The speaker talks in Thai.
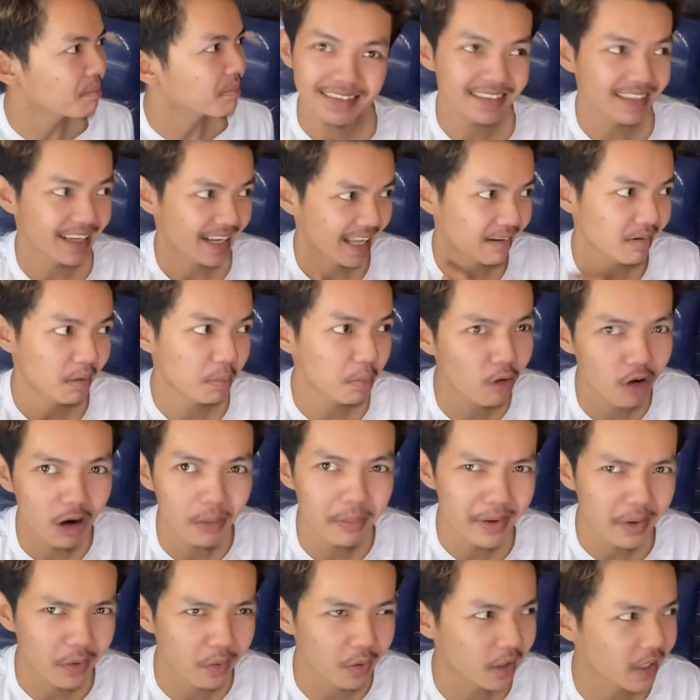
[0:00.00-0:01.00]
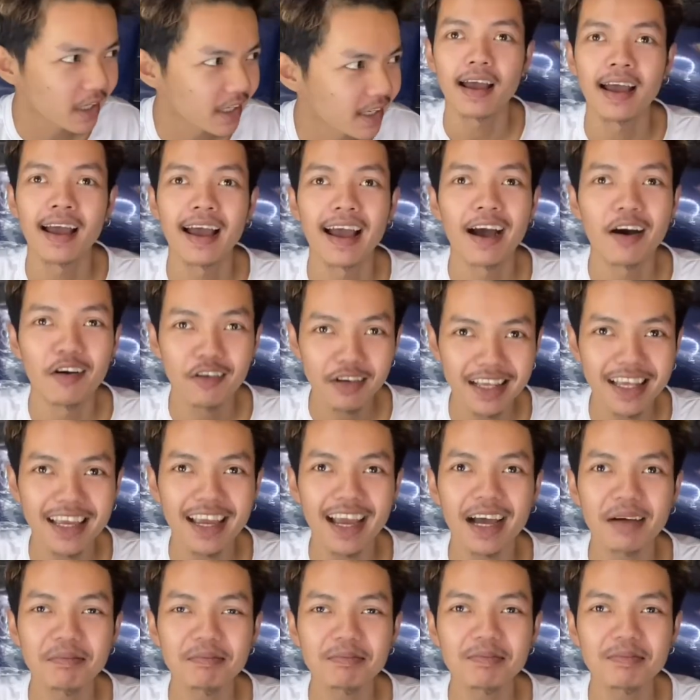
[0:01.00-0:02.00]
แสดงว่าพ่อไม่โหดเอางี้ค
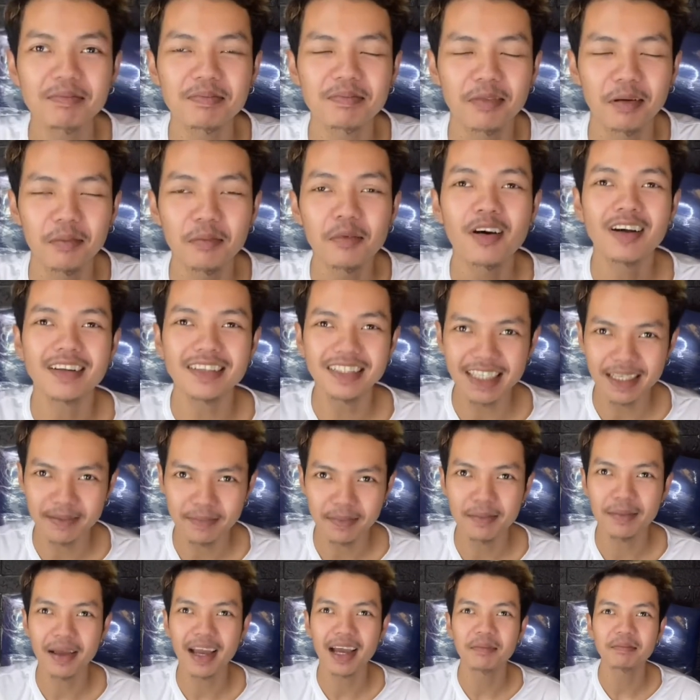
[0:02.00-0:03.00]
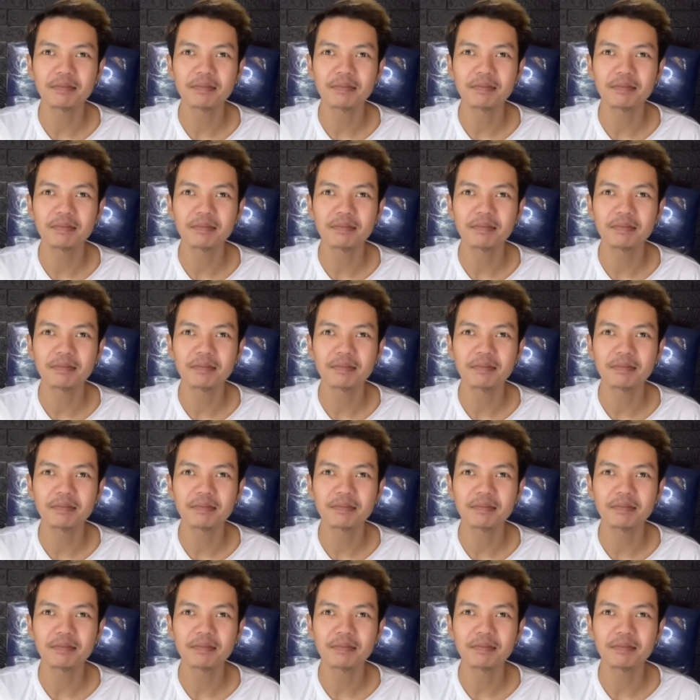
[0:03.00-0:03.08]
รับ ผม ขอจีบได้ไหมครับ